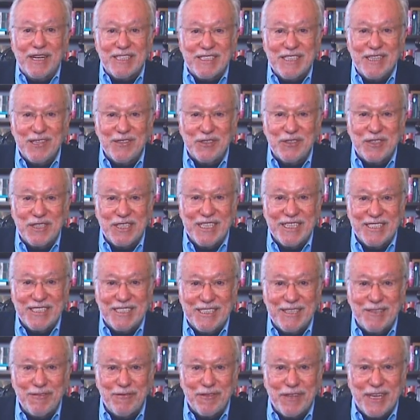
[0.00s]

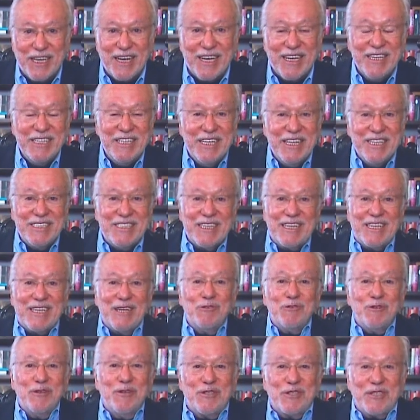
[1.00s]
científica de que o
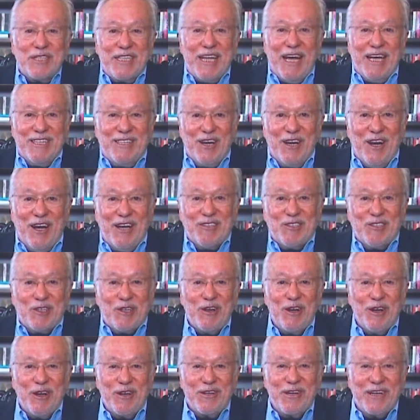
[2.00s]
uso da
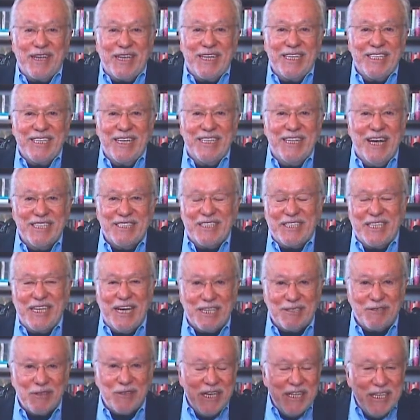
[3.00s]
hidroxicloroquina dá certo.
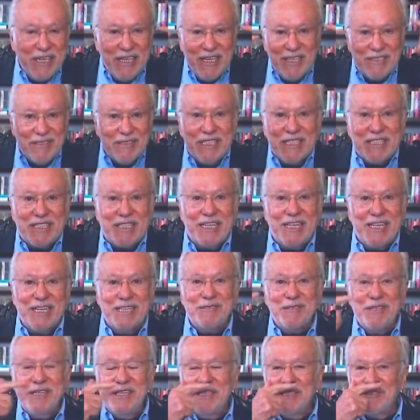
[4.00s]
Eu não entendo.
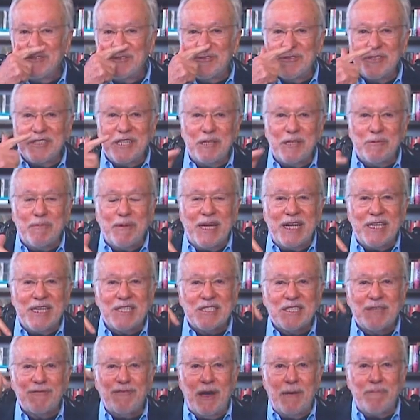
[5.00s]
O sujeito parece que vai
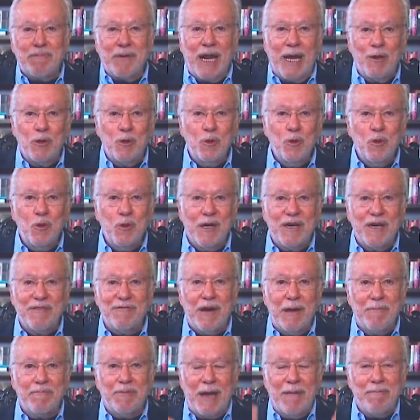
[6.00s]
para a Lua, vai para
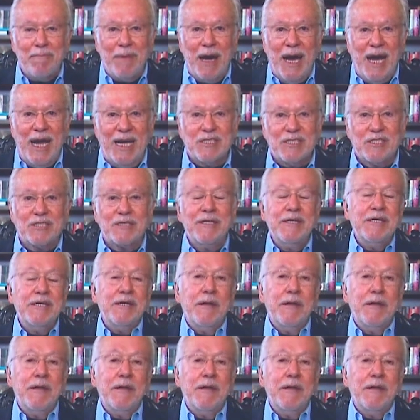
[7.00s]
Marte, para